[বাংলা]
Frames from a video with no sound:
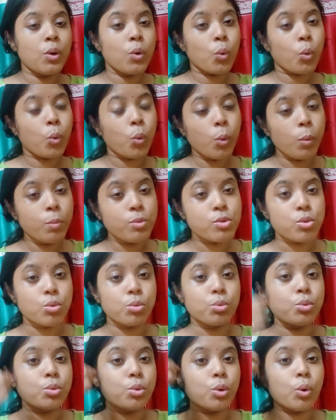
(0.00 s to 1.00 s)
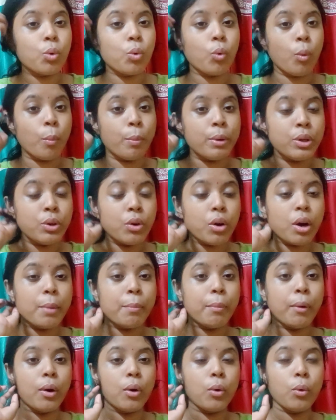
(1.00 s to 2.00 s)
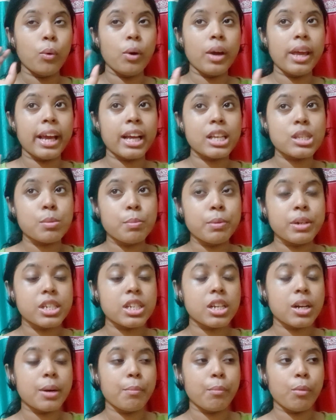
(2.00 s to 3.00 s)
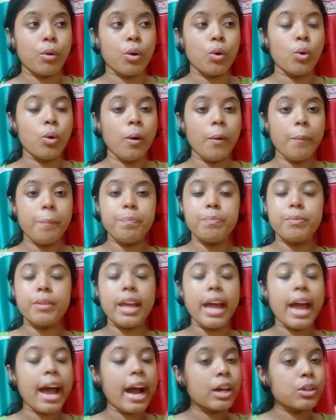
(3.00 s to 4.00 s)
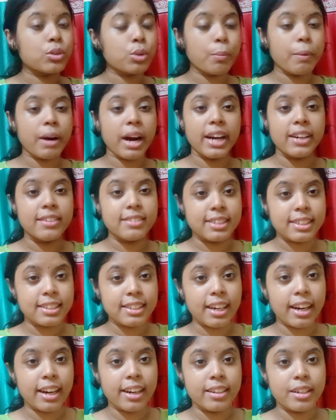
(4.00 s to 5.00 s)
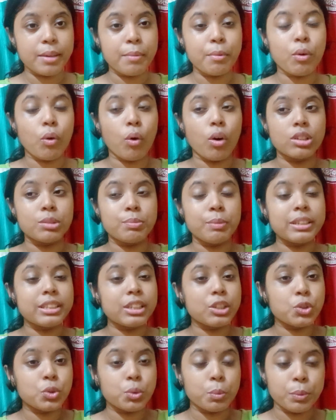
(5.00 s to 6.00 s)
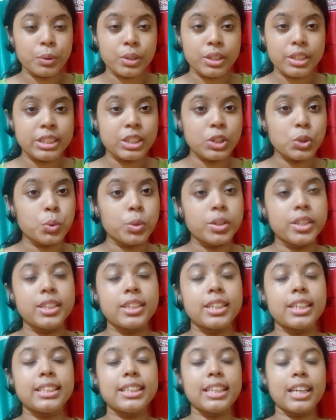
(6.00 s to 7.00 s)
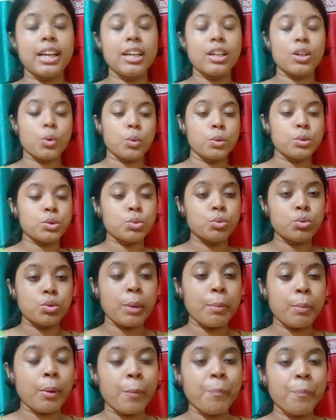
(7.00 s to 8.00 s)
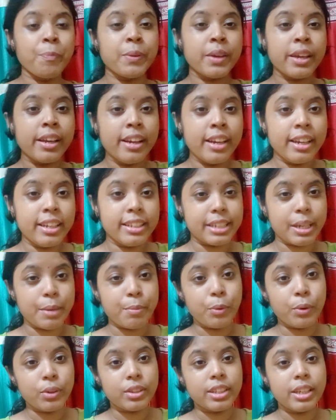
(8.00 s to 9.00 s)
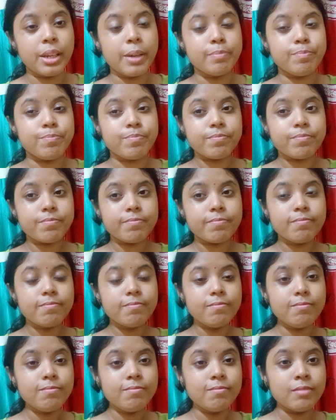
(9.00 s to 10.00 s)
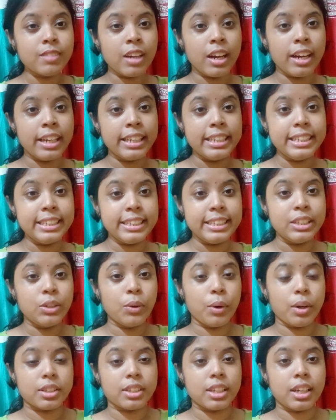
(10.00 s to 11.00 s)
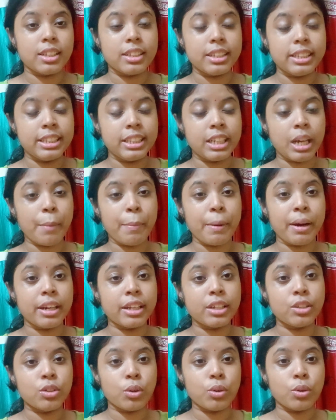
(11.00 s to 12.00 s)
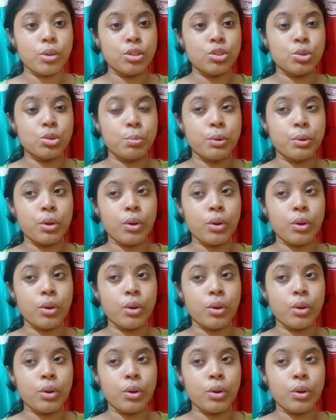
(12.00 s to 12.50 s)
খুব সুন্দর অভিনয় বলো এক্সপ্রেশন বলো একদম হান্ড্রেডে হান্ড্রেড এবং কক্সবাজারের সমুদ্রে যে শ্যুটিংটা সেখানটা খুব সুন্দর এবং যে মুহূর্তে ইতি অর্থাৎ ইদিকা পালকে যখন সুমন